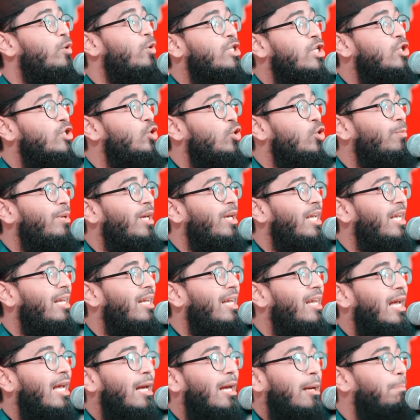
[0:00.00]
বলছি তুমি
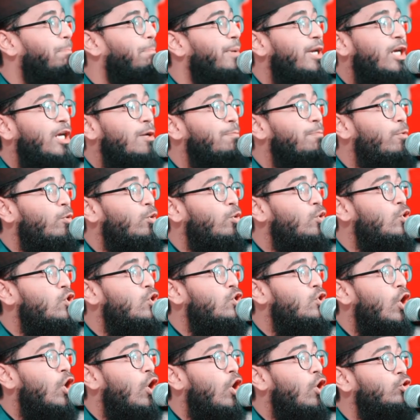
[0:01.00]
বীর
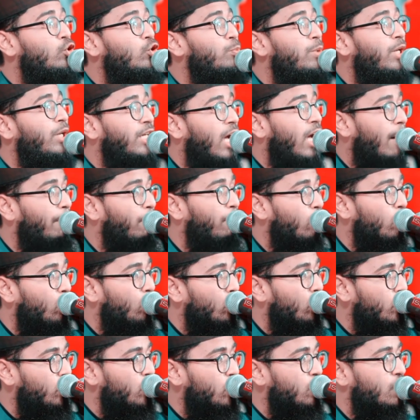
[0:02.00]
পুরুষ নও তুমি
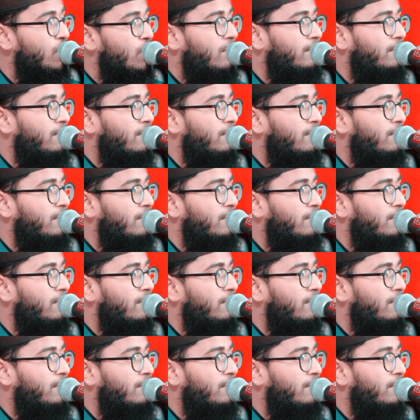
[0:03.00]
কাপুরুষ